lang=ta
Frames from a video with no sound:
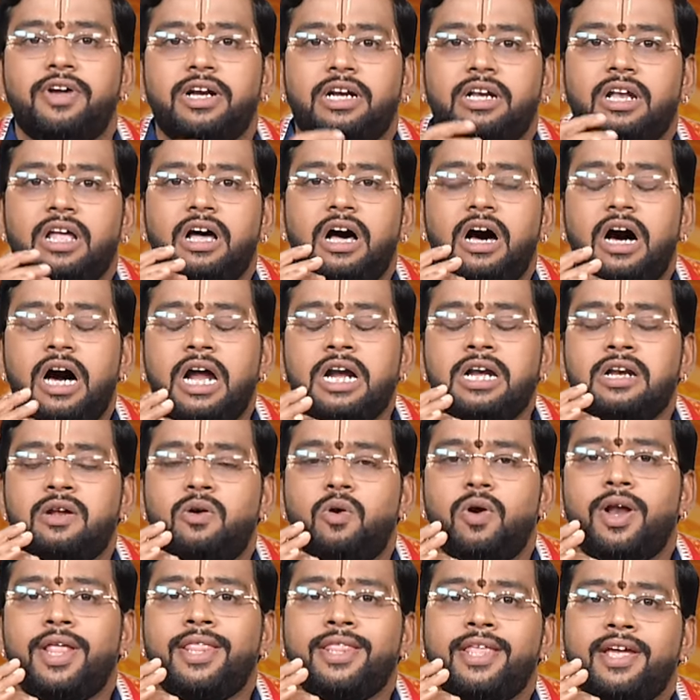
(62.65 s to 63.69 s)
வீட்டில் ஆண்
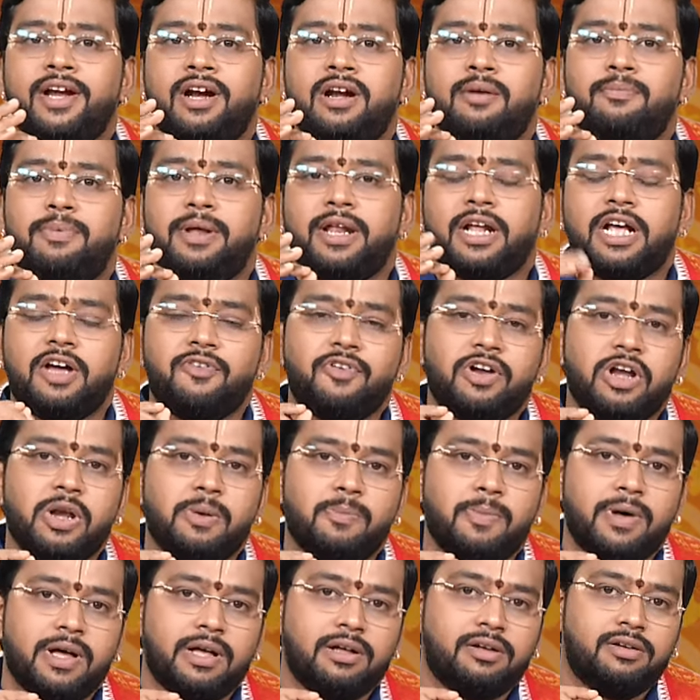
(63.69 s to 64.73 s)
குழந்தைகள் பிறக்க
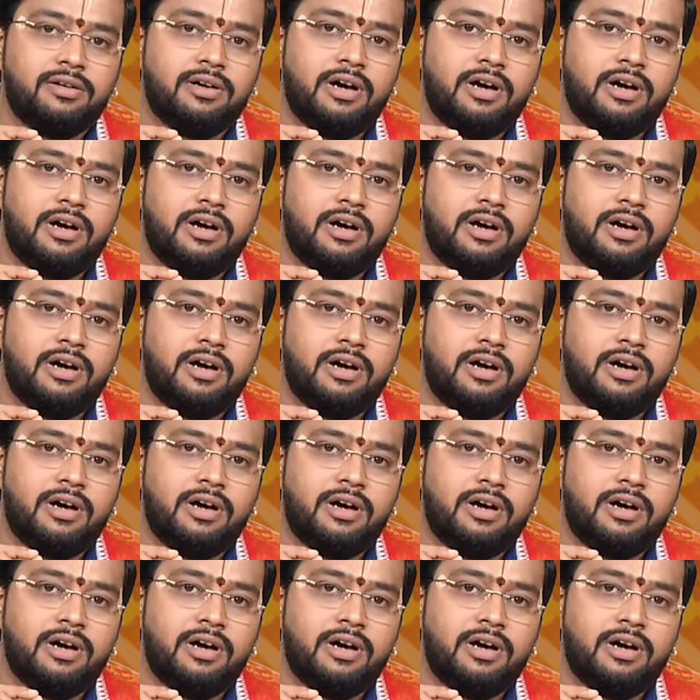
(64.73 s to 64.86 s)
வேண்டுமா